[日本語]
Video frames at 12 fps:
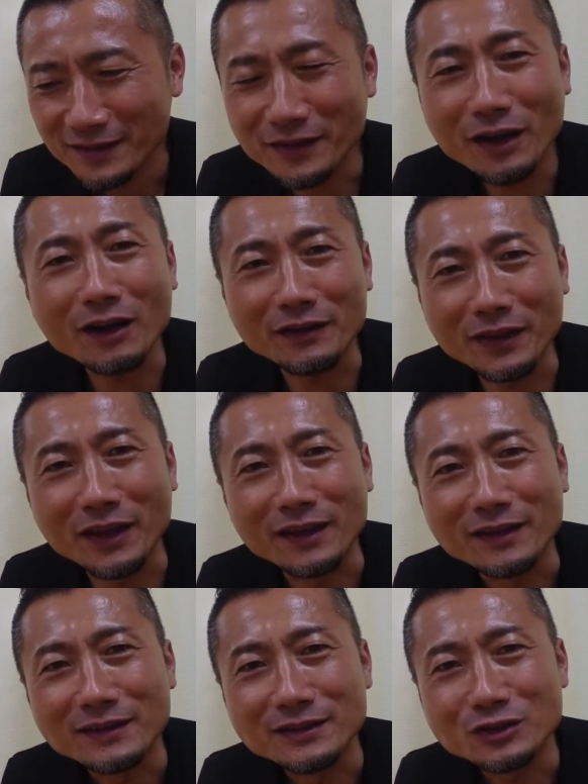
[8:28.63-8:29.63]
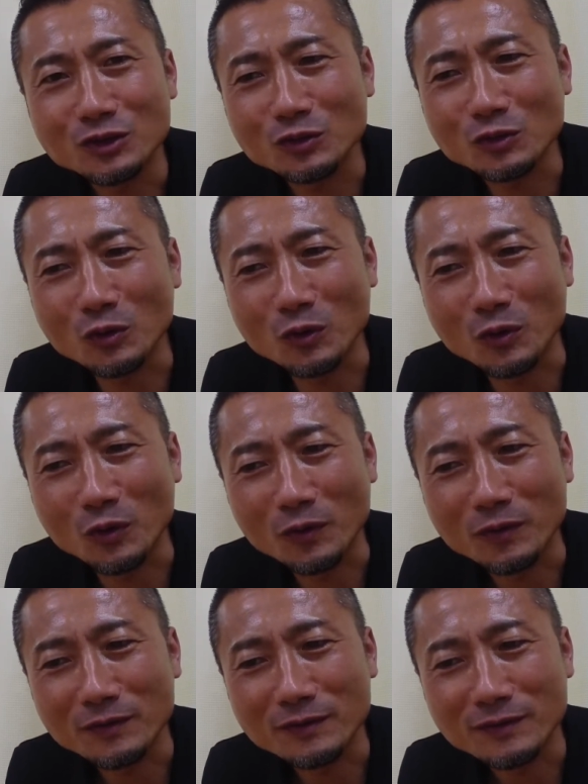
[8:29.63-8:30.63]
なんかねちょっと
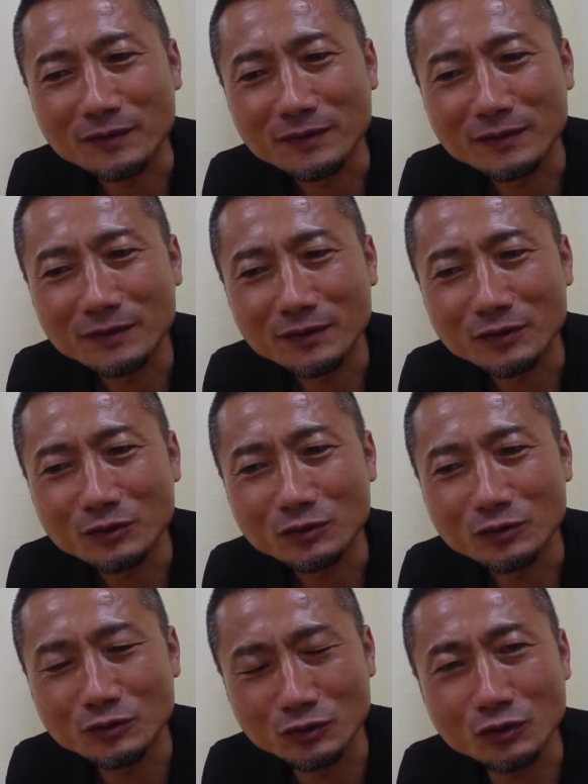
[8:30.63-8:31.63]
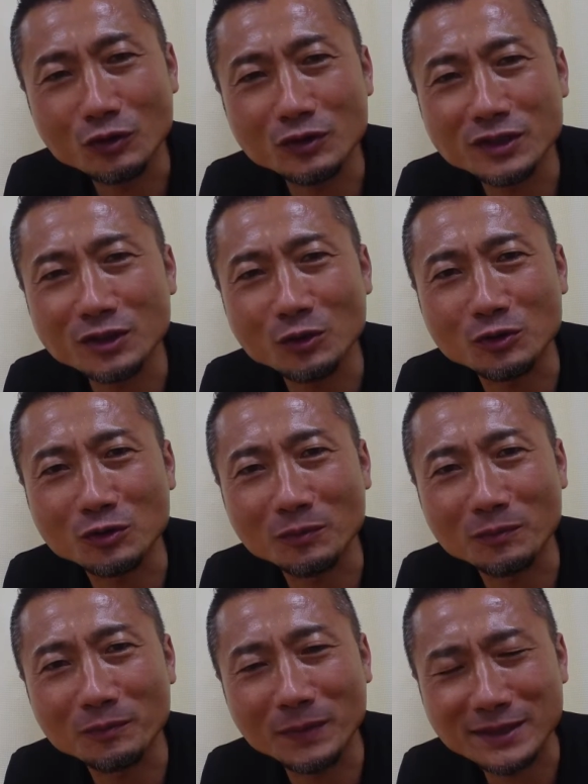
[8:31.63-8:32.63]
運動指導と
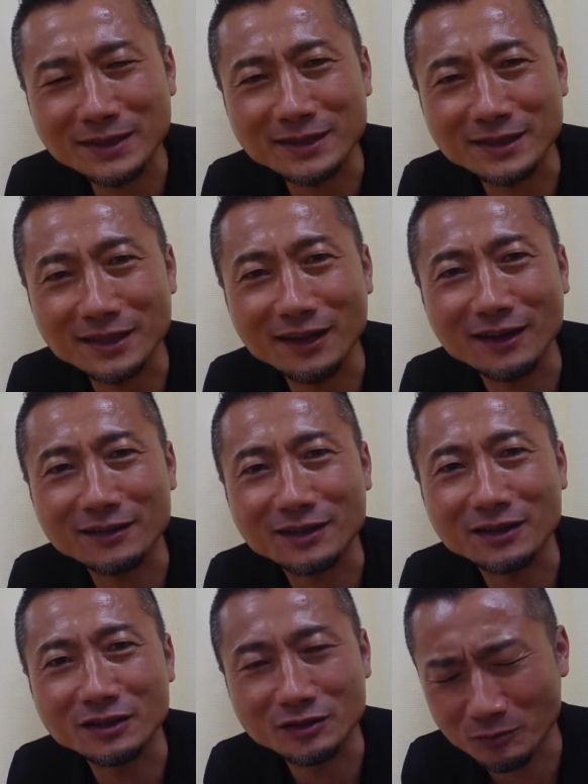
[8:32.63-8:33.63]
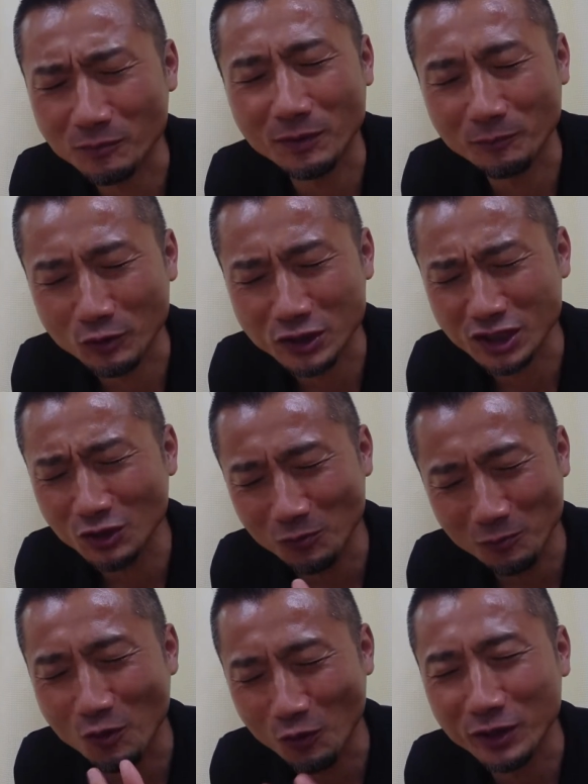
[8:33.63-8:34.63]
マッチしなかったんです、まあ、もちろ
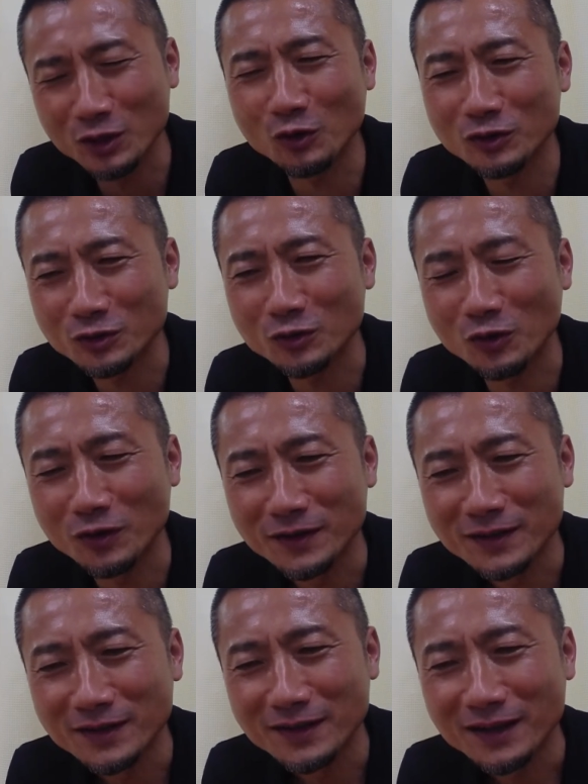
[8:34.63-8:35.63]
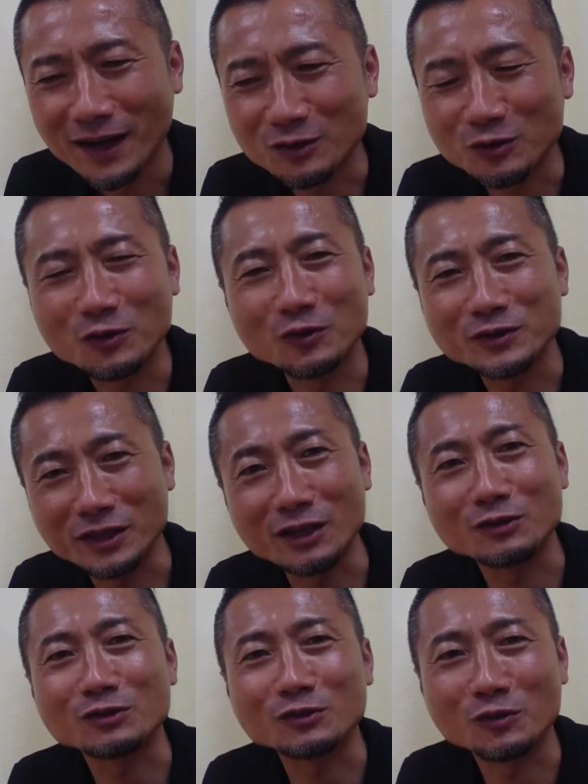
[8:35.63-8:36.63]
んもう俺のそのあの
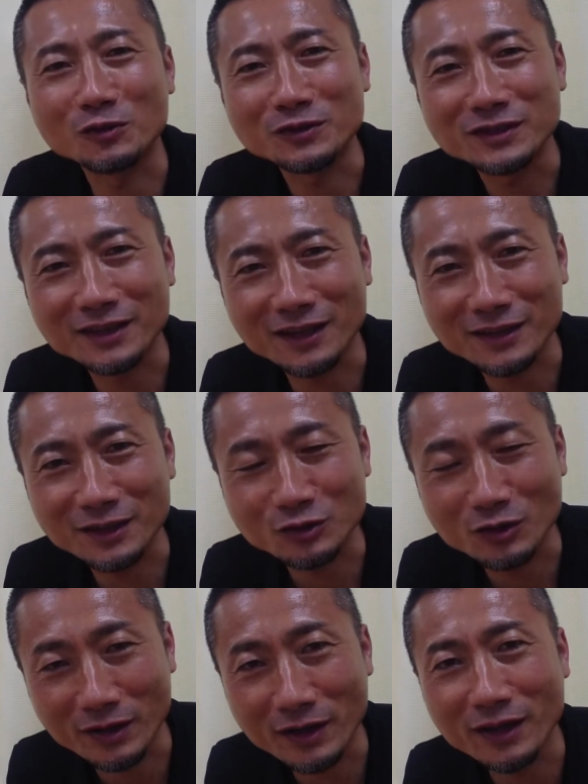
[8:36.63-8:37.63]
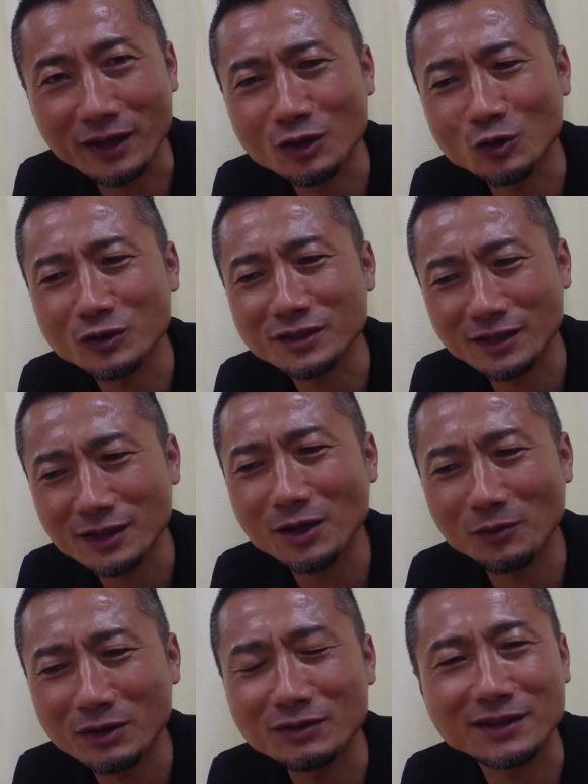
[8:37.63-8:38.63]
セールスの仕方とかね営業の仕方
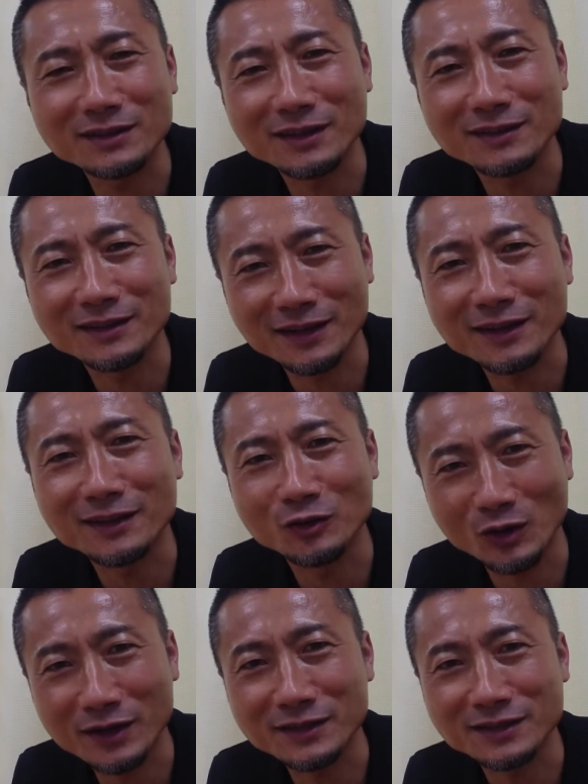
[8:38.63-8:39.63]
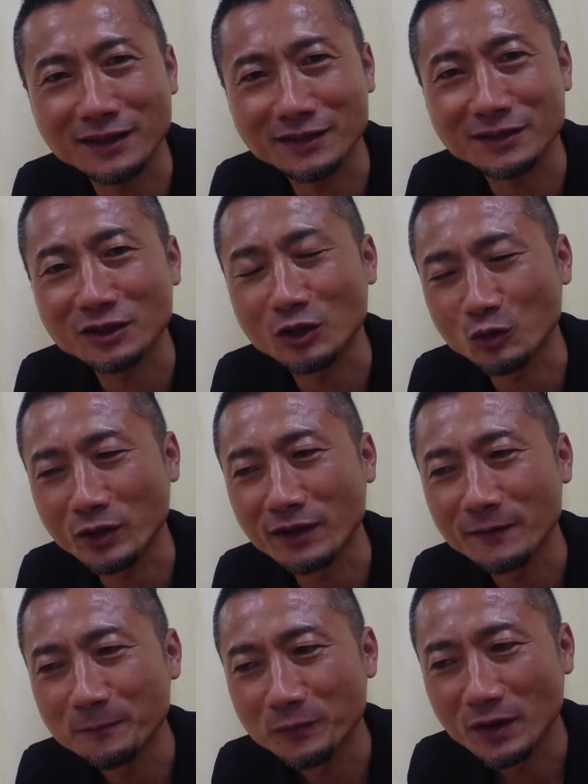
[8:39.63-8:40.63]
が悪かっただけの話なんですけどね
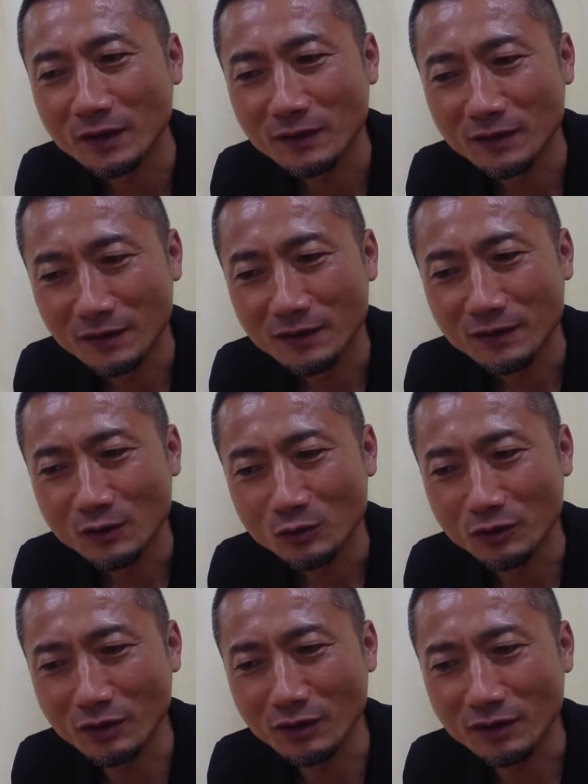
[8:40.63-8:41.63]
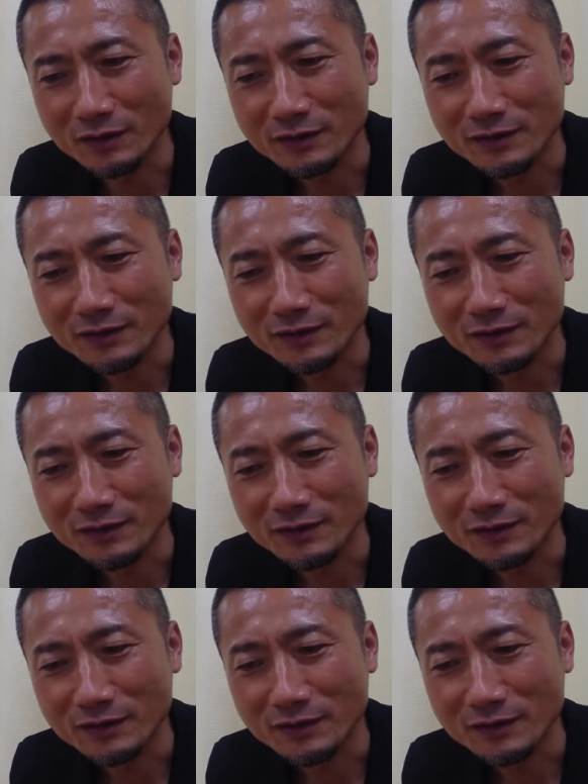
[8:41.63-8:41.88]
で